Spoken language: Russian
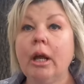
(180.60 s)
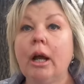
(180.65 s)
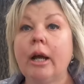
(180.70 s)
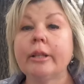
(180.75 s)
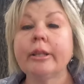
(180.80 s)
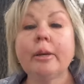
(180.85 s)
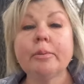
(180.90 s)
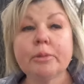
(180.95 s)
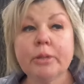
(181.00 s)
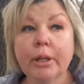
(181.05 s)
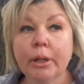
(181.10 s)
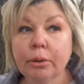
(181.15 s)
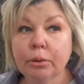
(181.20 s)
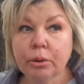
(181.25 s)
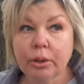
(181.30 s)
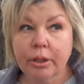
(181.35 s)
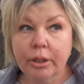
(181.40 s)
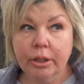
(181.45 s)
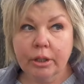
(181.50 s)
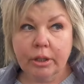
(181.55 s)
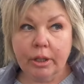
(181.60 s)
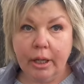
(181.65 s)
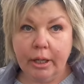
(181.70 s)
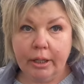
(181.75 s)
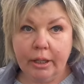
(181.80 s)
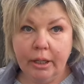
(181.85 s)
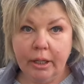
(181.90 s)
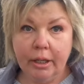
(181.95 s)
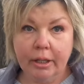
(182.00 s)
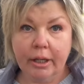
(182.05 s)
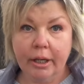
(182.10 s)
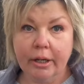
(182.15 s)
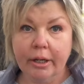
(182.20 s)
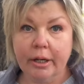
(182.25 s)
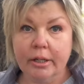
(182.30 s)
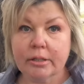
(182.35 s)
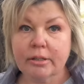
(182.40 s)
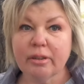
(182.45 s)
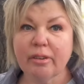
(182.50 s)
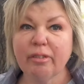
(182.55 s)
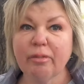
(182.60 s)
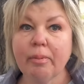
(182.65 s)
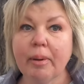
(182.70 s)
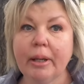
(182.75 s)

Это абсолютно не так, как раз в,